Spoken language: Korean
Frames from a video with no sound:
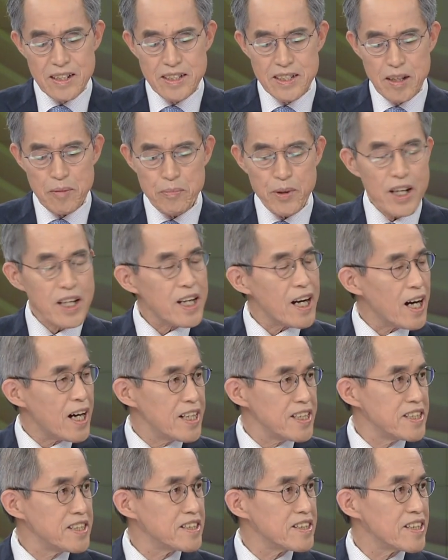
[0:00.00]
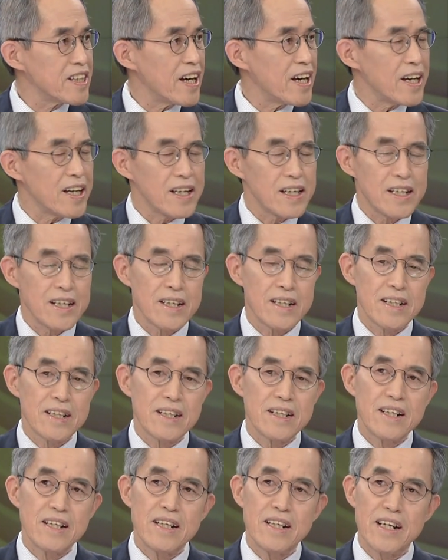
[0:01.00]
이제 평가가 있는데
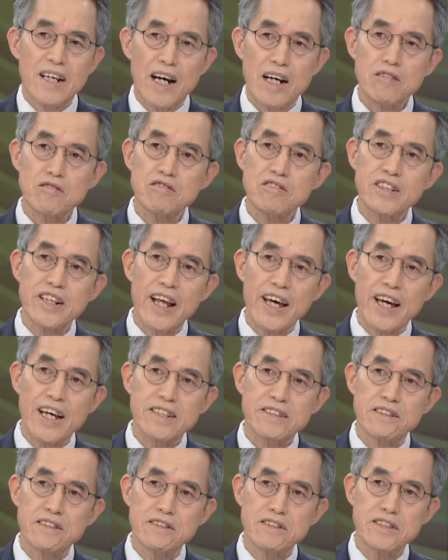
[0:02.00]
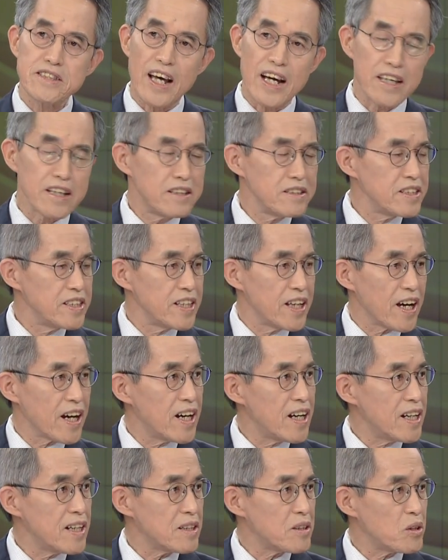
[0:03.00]
한국은행에서는 당연히
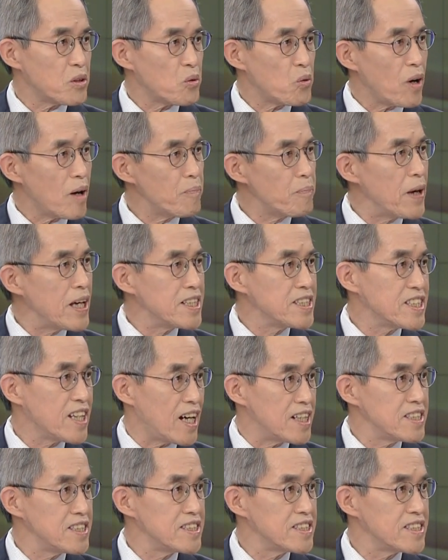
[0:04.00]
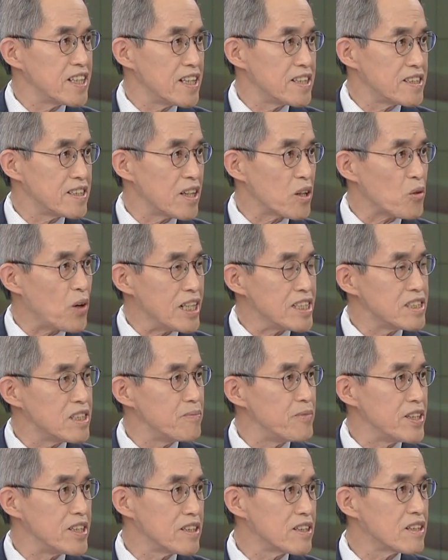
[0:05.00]
얘가 화폐인지 아닌지에 이제
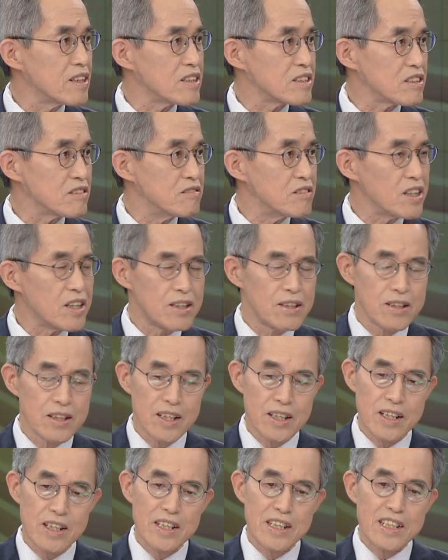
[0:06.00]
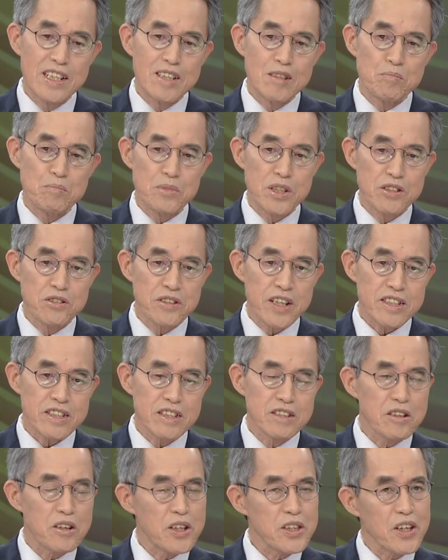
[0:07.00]
관심이 있는 것이고요. 네. 미국의
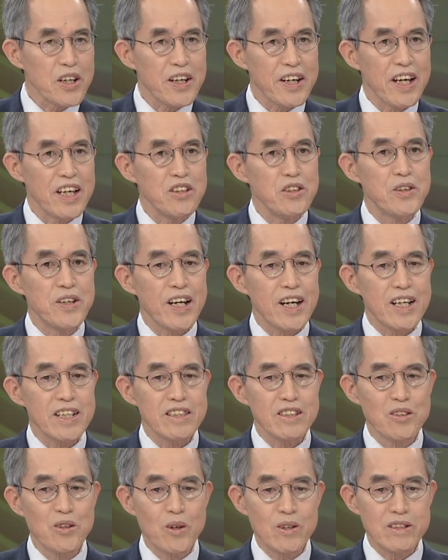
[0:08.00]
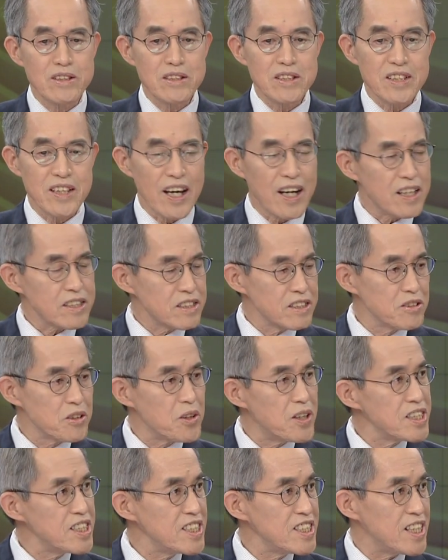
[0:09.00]
증권거래위원회 같은 곳은 얘가
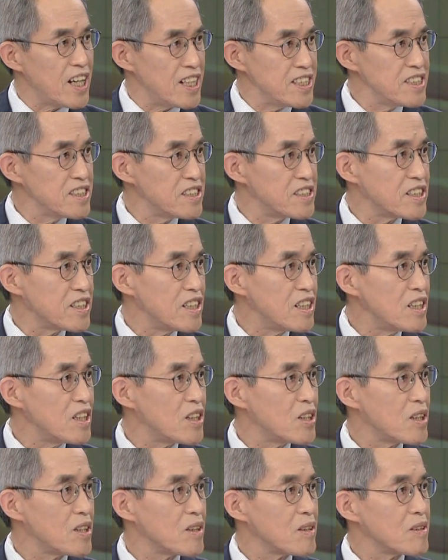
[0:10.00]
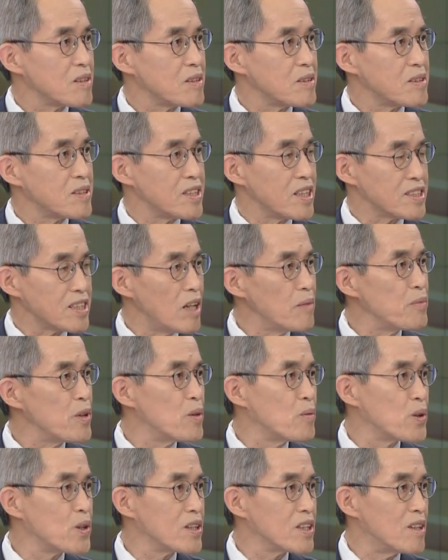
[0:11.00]
증권인지 아닌지를 이제
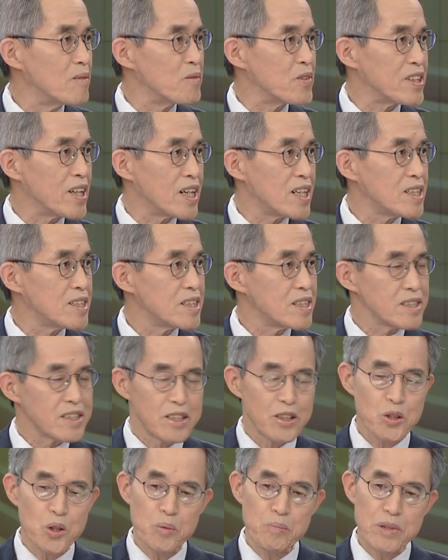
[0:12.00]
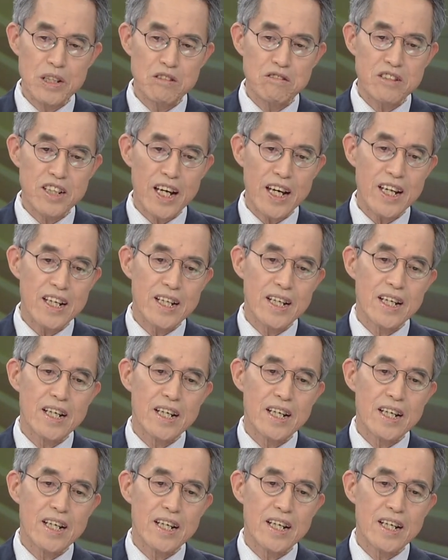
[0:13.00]
살펴보는 겁니다. 그리고 미국의